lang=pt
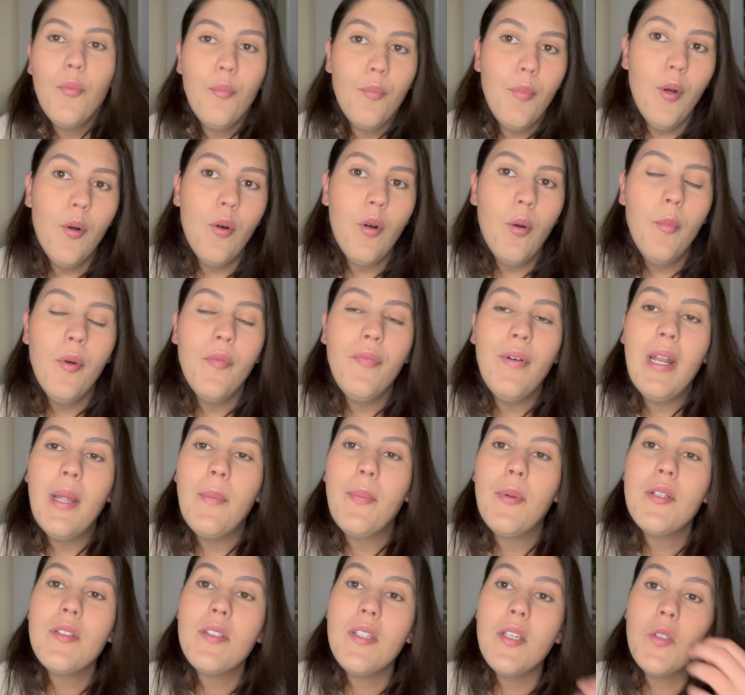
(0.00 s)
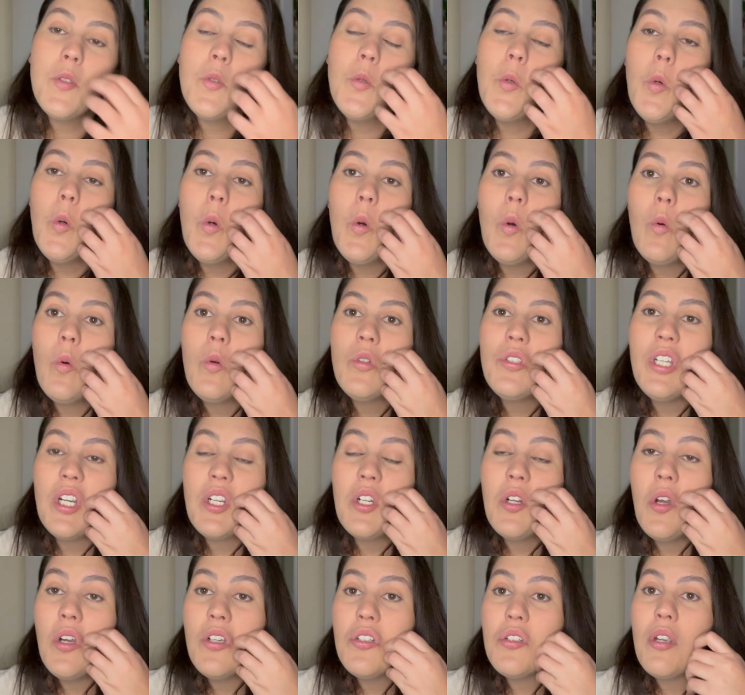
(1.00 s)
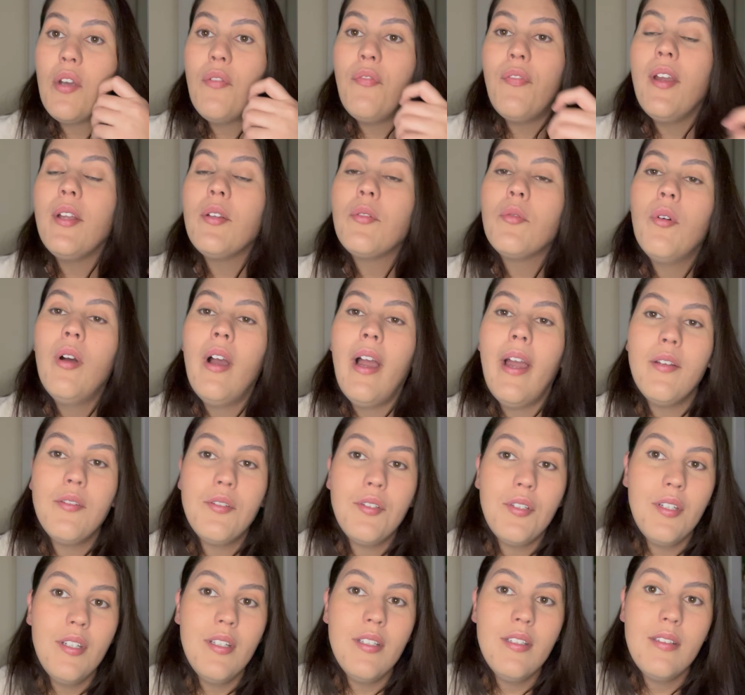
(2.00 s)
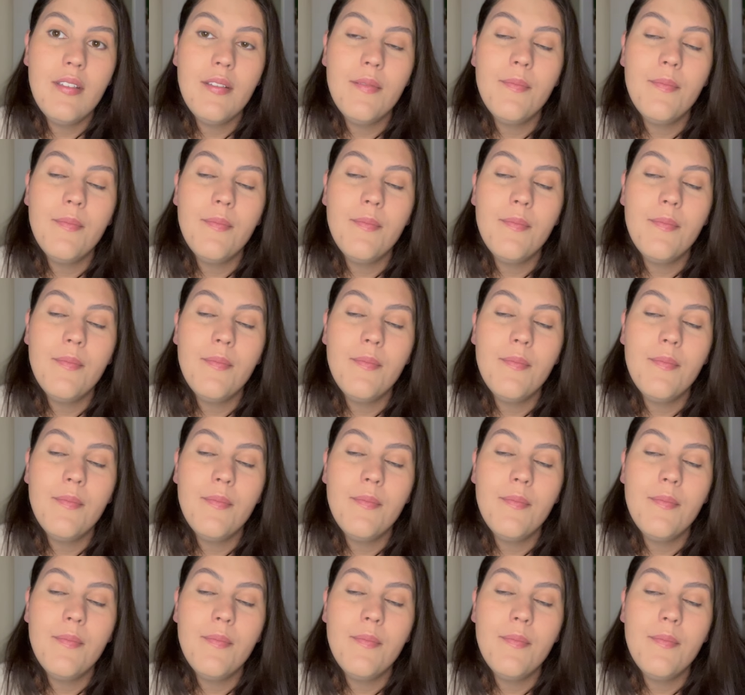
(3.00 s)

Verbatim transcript: Bom, como eu falei para vocês, o, o, diagnóstico é feito com raio-x,